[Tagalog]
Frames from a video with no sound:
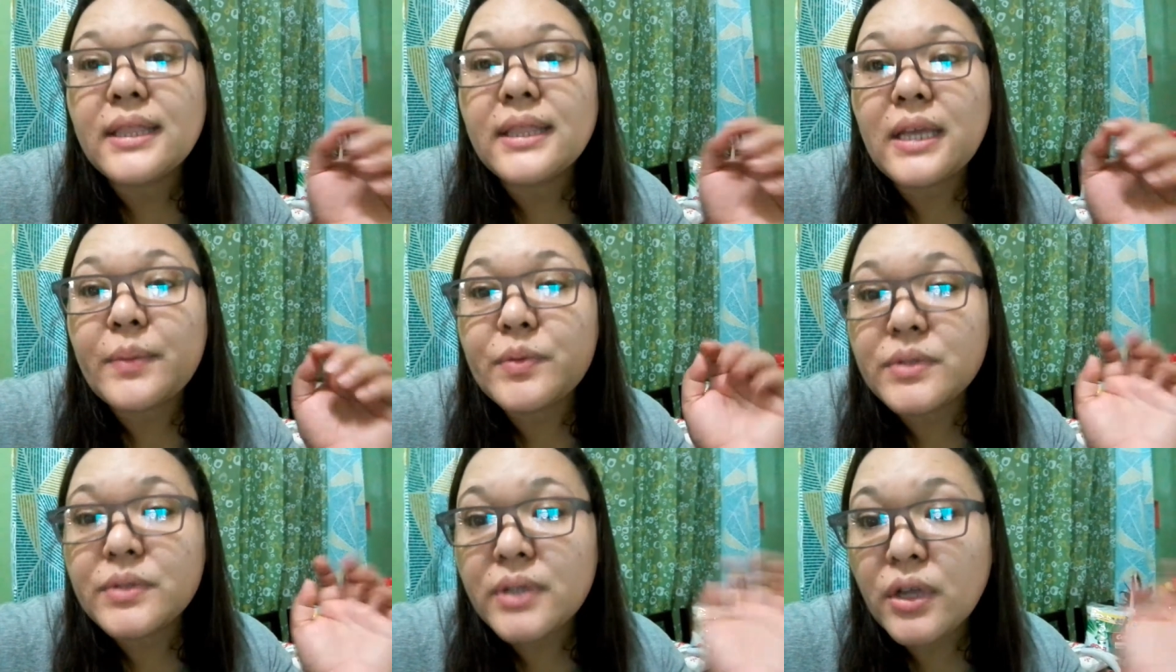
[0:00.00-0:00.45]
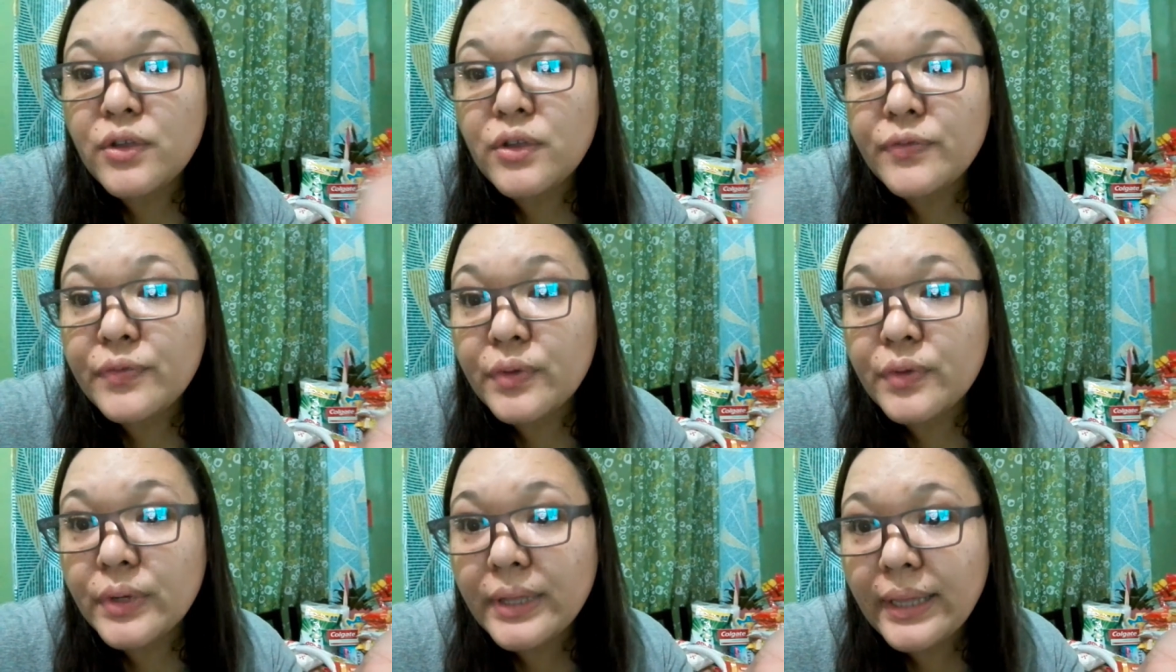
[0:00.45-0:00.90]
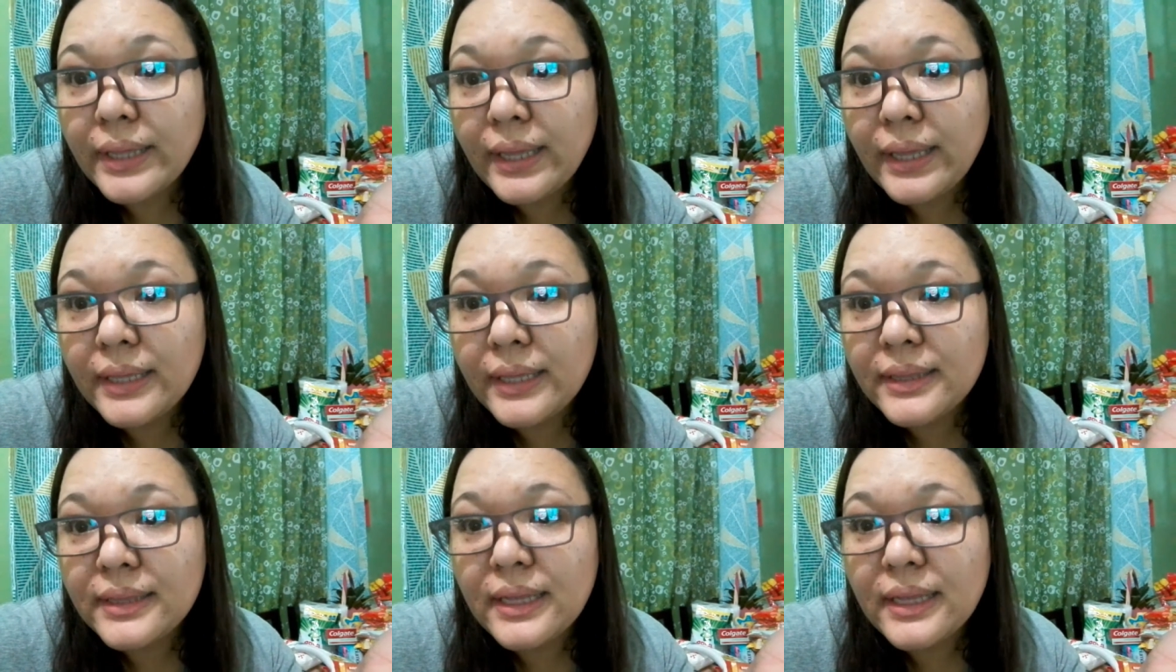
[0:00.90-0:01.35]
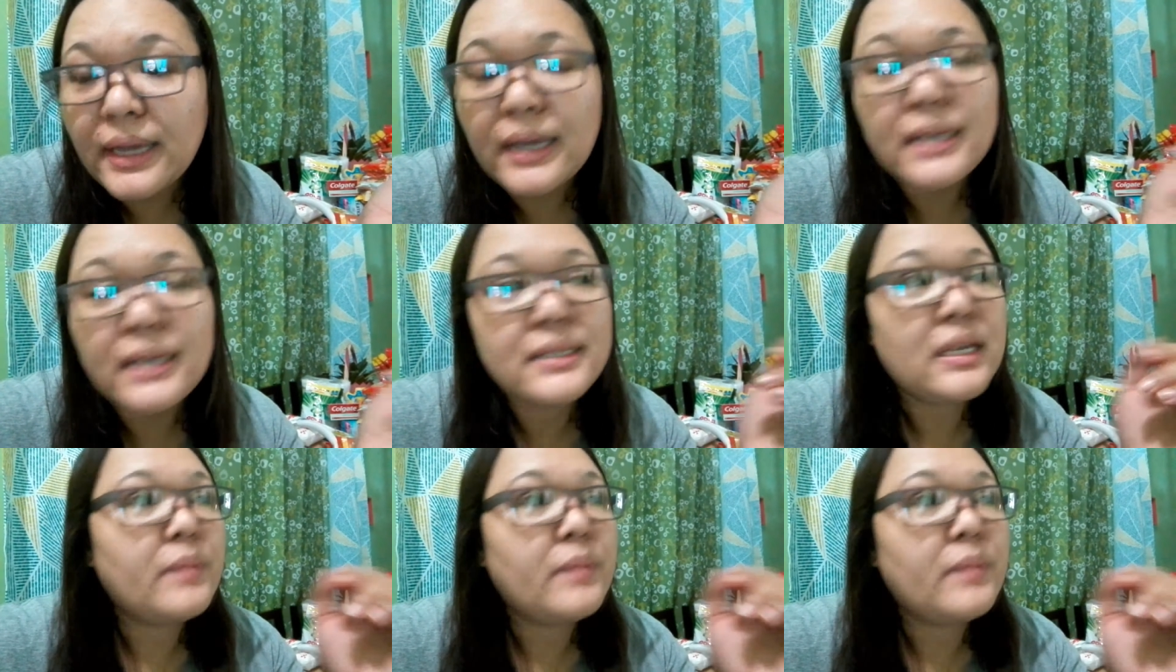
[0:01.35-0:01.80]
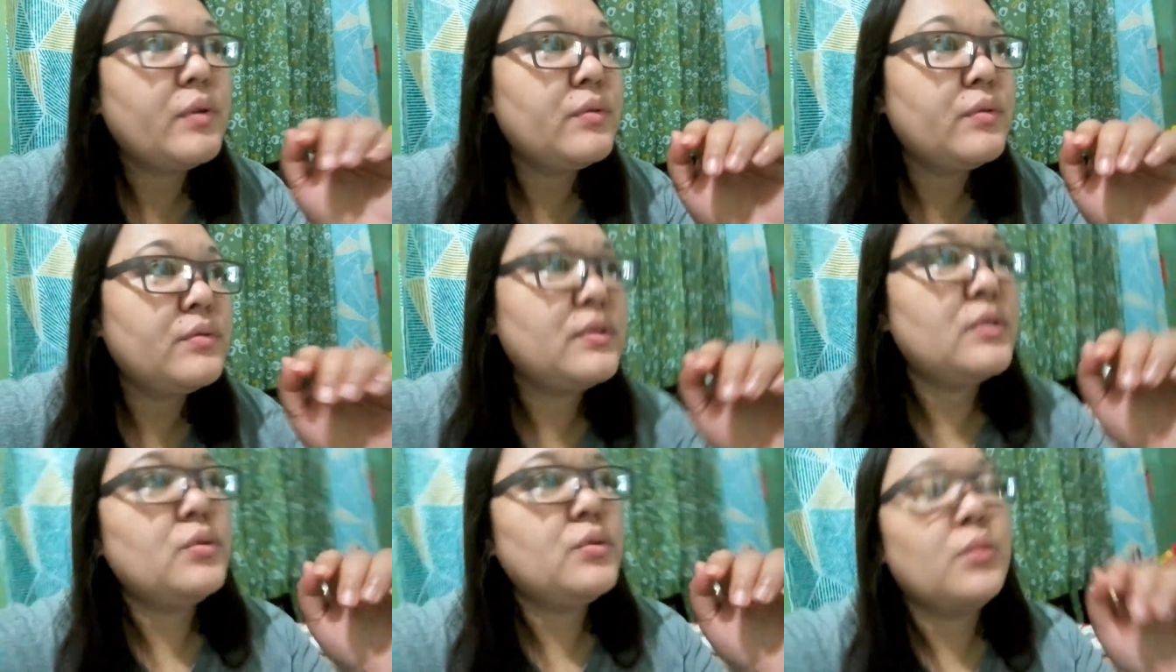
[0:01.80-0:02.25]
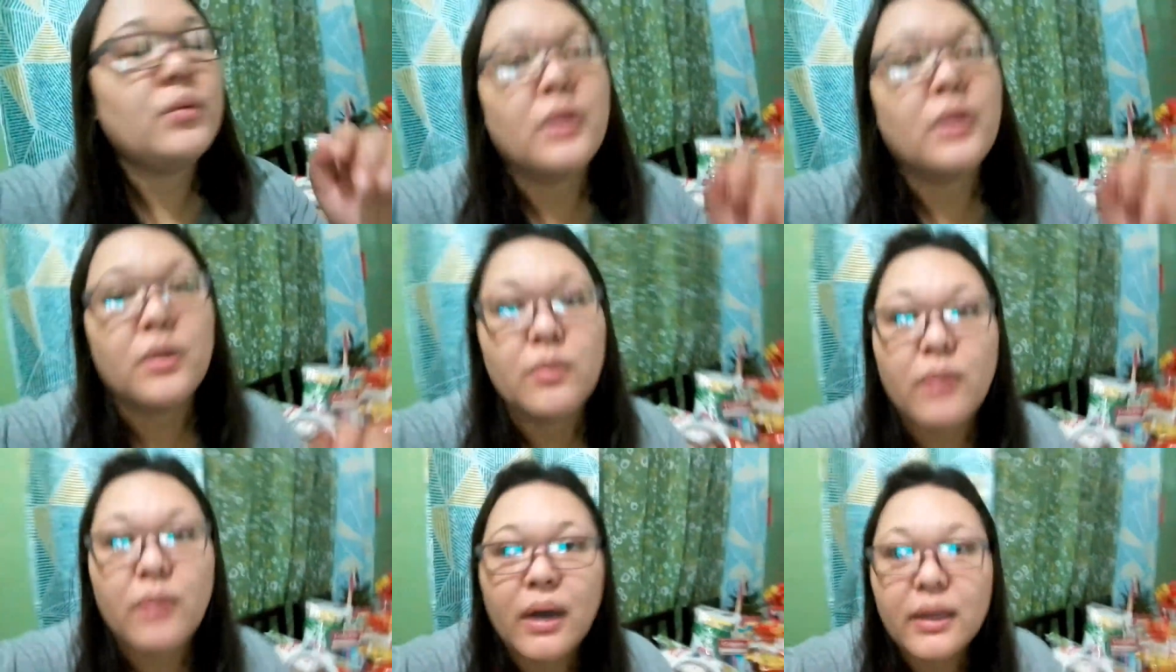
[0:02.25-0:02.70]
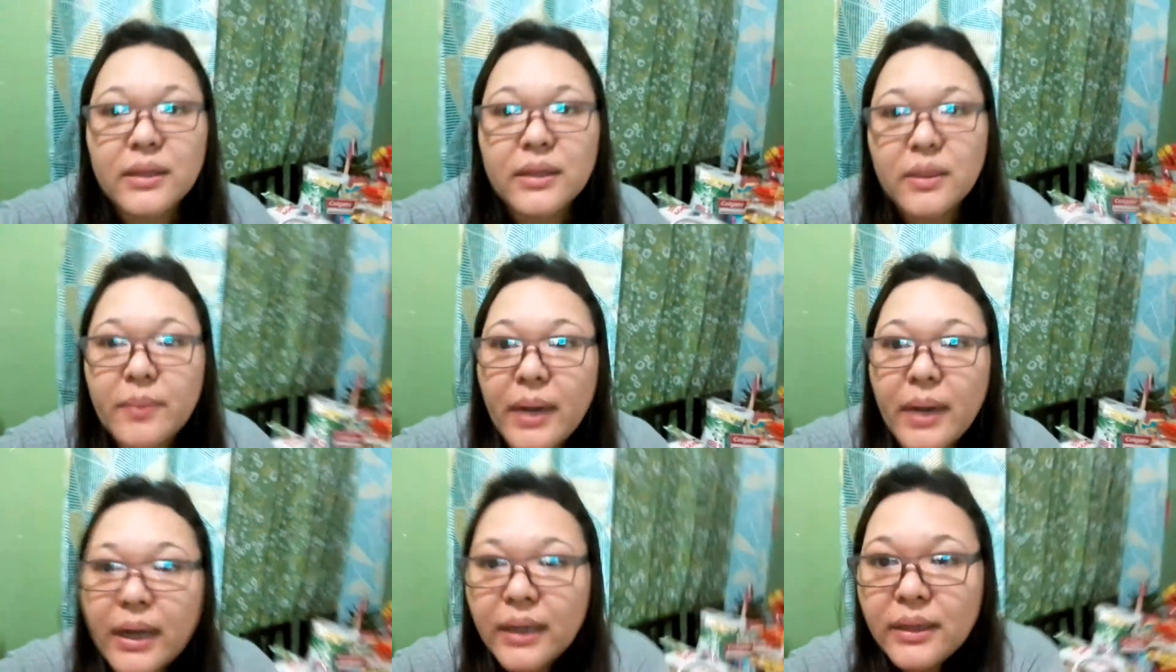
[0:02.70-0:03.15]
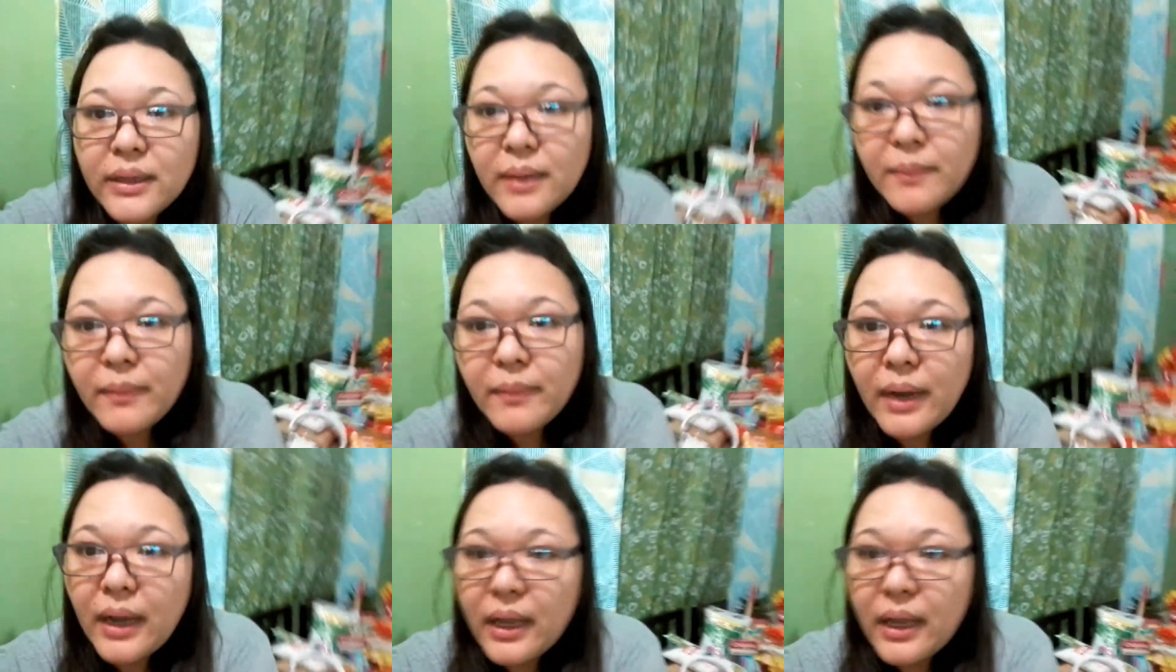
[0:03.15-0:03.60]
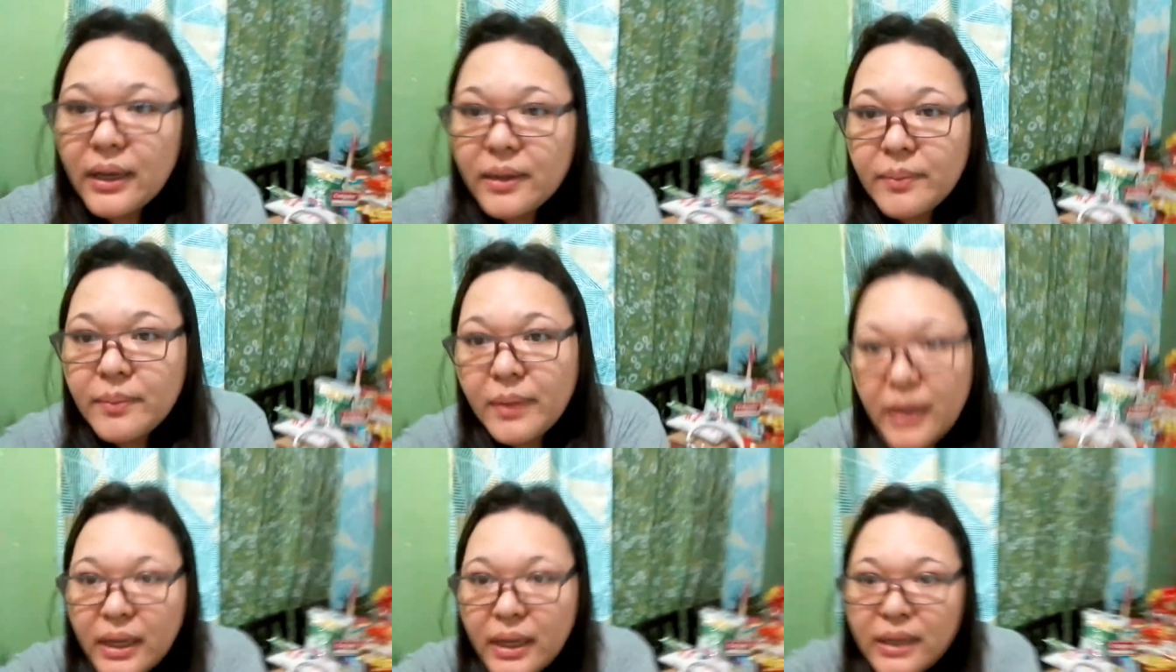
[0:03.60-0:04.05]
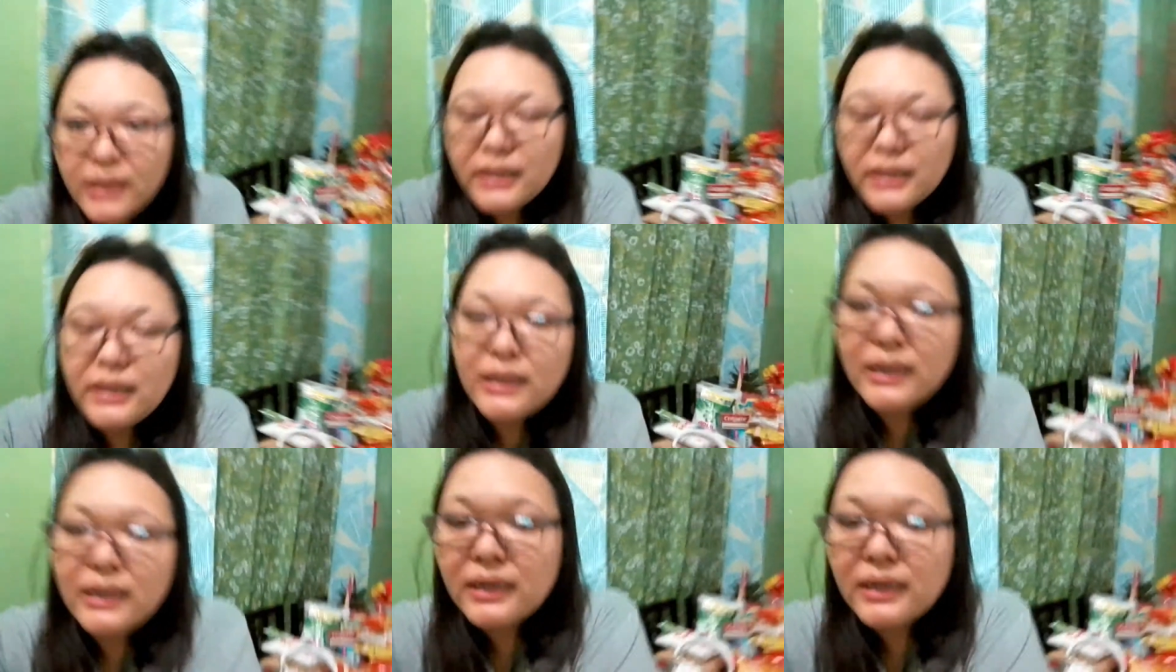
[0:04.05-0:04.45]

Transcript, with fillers: Tapos ngayon 48 na, kaya sabi ko dun sa suki ko, ate bakit ang mahal? Di ba ganyan